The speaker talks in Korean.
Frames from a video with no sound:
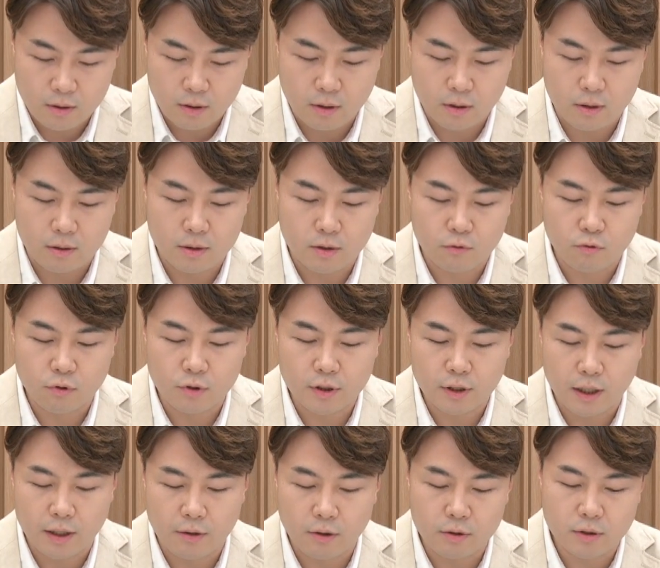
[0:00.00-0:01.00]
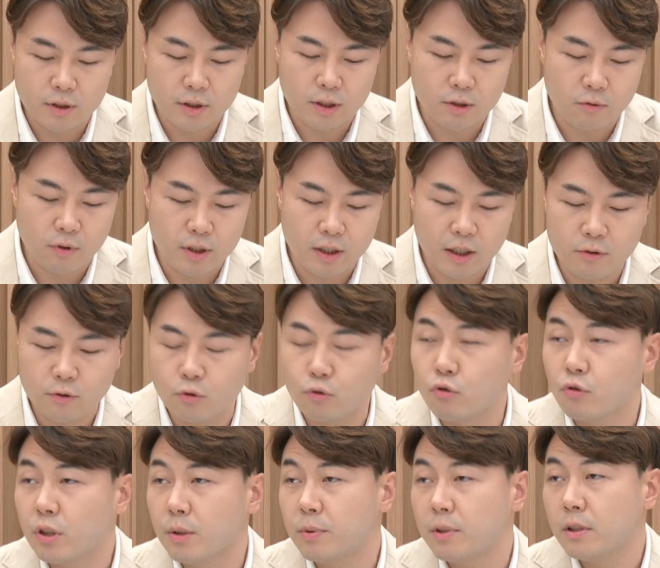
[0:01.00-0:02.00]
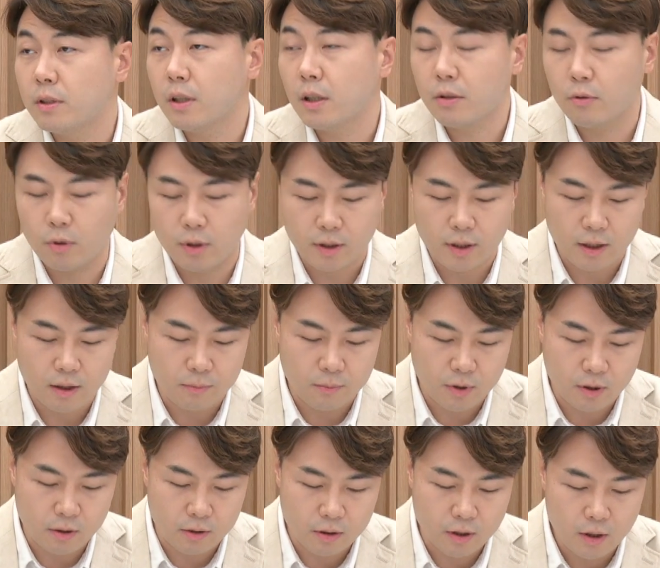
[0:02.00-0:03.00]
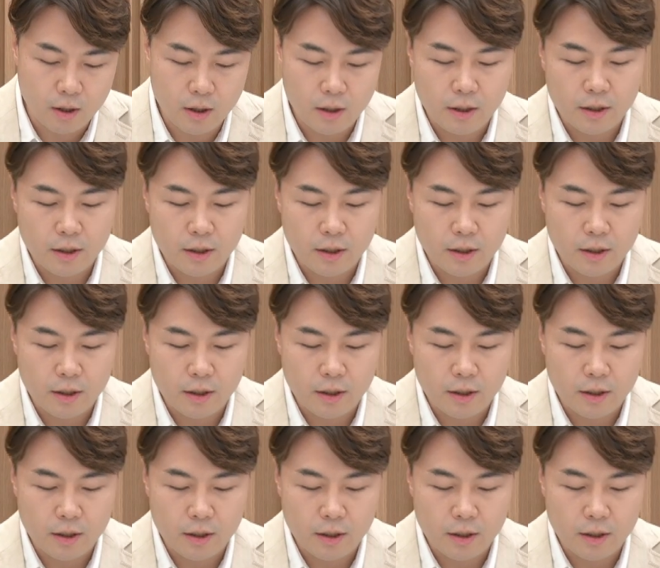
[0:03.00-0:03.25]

네, 이제 국제 에너지 기구의 탄소 중립 시나리오 시나리오에 따르면